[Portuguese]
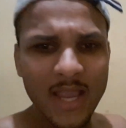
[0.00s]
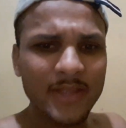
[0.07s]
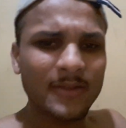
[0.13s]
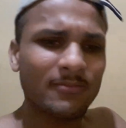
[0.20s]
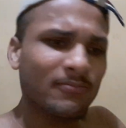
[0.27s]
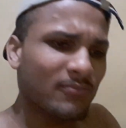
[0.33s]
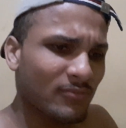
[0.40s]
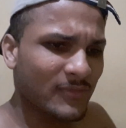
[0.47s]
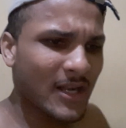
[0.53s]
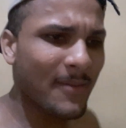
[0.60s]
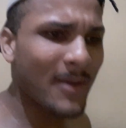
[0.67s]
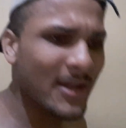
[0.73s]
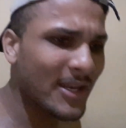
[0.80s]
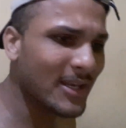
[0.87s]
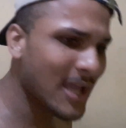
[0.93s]
Aí,
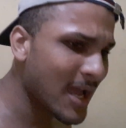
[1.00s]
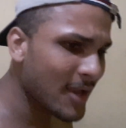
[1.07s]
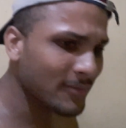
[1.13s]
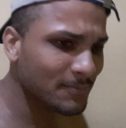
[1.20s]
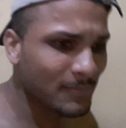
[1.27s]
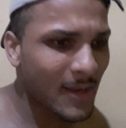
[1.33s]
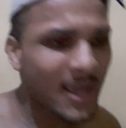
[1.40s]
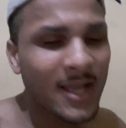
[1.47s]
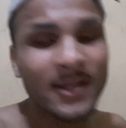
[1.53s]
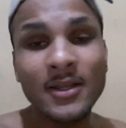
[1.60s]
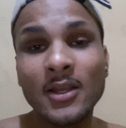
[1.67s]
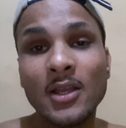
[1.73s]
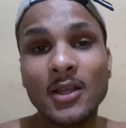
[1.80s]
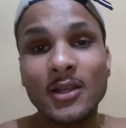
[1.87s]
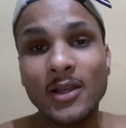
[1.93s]
trabalhei lá,
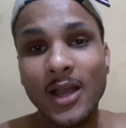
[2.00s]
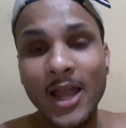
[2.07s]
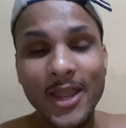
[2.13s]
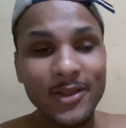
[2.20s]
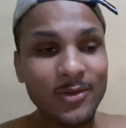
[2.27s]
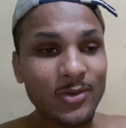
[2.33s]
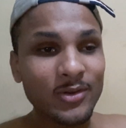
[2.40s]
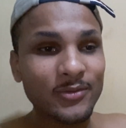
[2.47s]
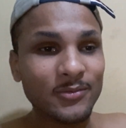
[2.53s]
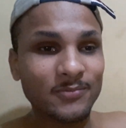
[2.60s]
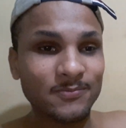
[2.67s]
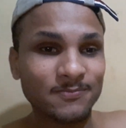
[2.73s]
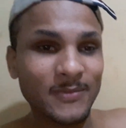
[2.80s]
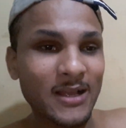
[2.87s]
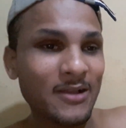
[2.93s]
pá. Aí,
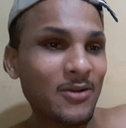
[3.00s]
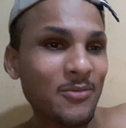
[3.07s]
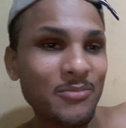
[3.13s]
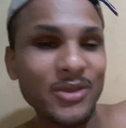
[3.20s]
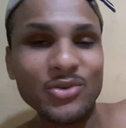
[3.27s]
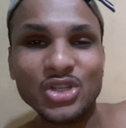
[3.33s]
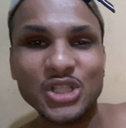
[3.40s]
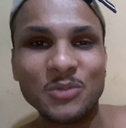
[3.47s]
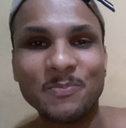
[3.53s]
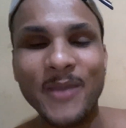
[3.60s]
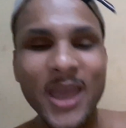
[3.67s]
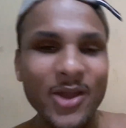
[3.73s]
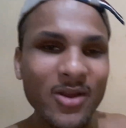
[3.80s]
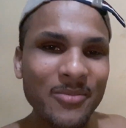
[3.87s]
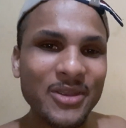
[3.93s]
quando menos
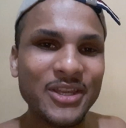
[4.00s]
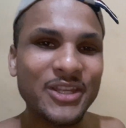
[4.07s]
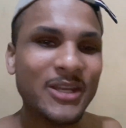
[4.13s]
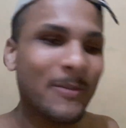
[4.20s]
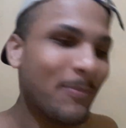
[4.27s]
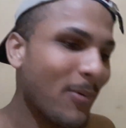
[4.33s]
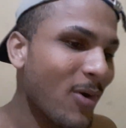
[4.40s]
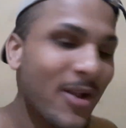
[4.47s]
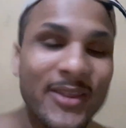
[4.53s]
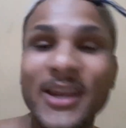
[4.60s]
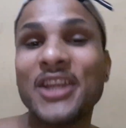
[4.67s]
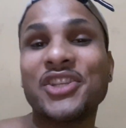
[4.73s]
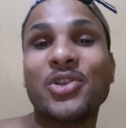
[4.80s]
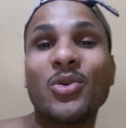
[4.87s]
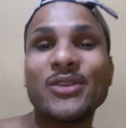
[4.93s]
espero, a menina, pô,
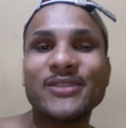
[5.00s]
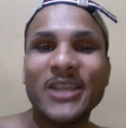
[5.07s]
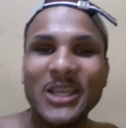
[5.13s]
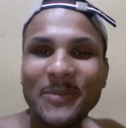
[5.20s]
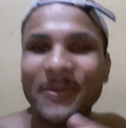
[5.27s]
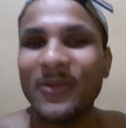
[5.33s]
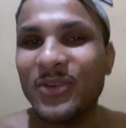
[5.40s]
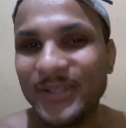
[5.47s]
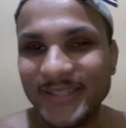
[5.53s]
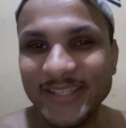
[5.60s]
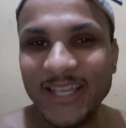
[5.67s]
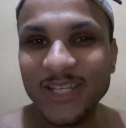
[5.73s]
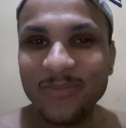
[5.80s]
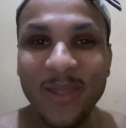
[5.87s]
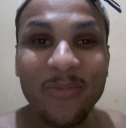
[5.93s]
André, chegou isso aqui pra
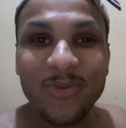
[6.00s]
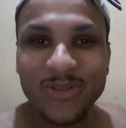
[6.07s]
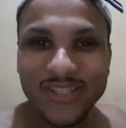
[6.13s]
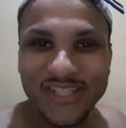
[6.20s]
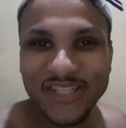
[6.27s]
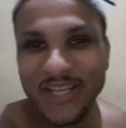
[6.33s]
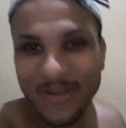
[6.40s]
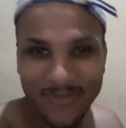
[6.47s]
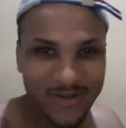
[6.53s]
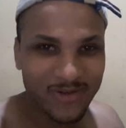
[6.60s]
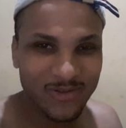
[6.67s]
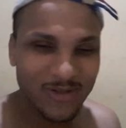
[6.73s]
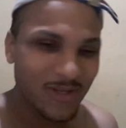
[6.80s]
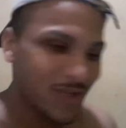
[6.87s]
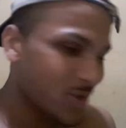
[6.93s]
você, no mesmo dia,
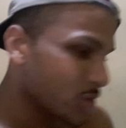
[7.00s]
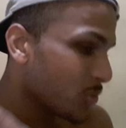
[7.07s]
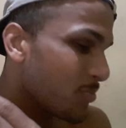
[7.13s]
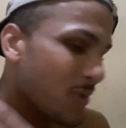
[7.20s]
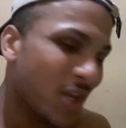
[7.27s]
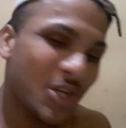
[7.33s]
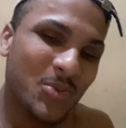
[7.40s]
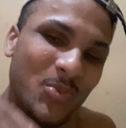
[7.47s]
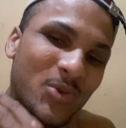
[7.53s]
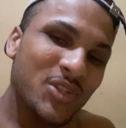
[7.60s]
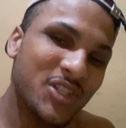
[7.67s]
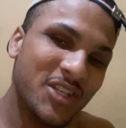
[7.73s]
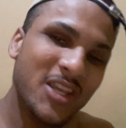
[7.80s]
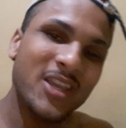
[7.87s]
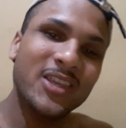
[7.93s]
mano no mesmo
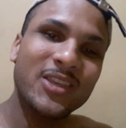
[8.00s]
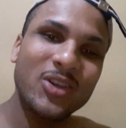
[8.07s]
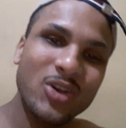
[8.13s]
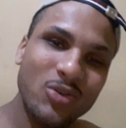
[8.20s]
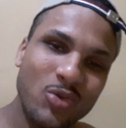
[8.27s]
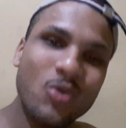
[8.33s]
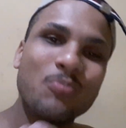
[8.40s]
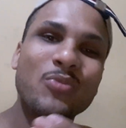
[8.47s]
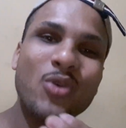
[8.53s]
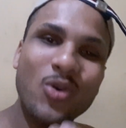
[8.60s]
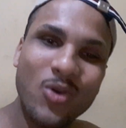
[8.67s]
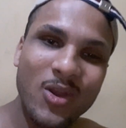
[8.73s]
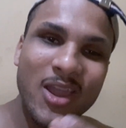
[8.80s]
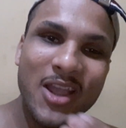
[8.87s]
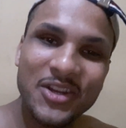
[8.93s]
dia que eu e
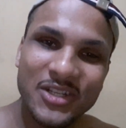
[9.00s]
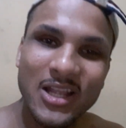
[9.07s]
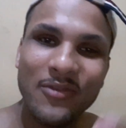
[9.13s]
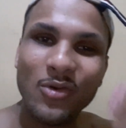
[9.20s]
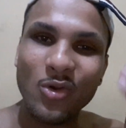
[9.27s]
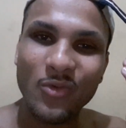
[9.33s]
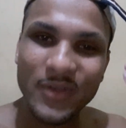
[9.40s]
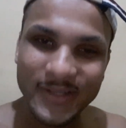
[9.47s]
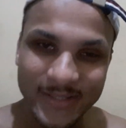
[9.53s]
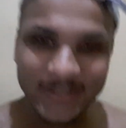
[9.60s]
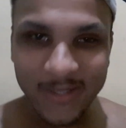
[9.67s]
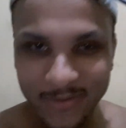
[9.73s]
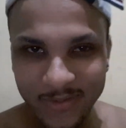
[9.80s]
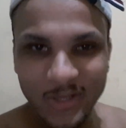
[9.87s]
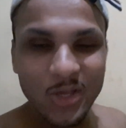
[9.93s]
meu colega estavam
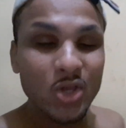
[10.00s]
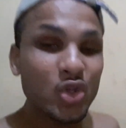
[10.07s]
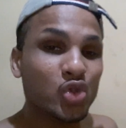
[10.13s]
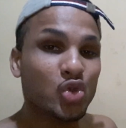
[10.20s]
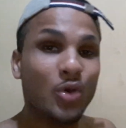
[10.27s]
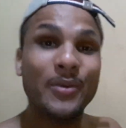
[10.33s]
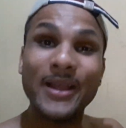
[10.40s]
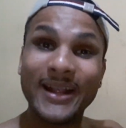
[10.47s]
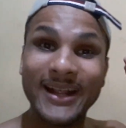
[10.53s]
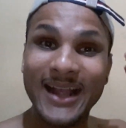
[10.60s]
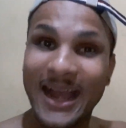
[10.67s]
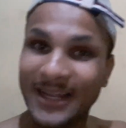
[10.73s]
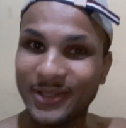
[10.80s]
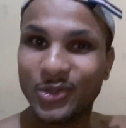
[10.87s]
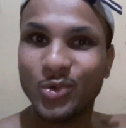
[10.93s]
conversando sobre a
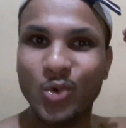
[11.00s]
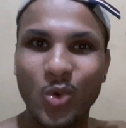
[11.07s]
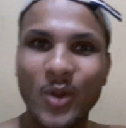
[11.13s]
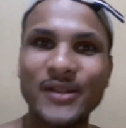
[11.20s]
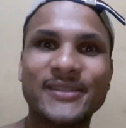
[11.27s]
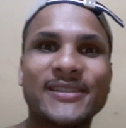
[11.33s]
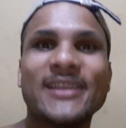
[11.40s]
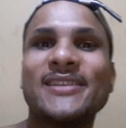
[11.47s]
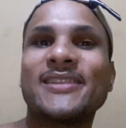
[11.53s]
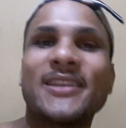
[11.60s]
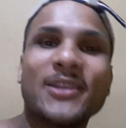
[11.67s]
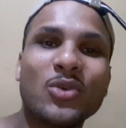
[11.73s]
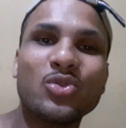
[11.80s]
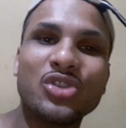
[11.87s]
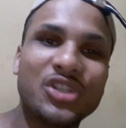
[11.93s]
carta do Google AdSense
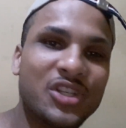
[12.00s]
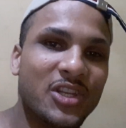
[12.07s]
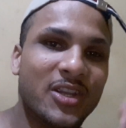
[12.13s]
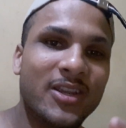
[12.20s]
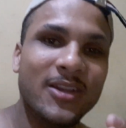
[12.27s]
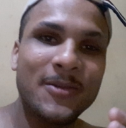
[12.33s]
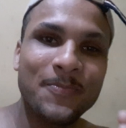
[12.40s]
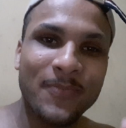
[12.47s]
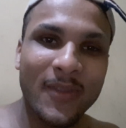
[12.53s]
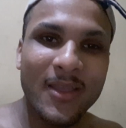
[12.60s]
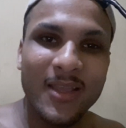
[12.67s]
que não chega,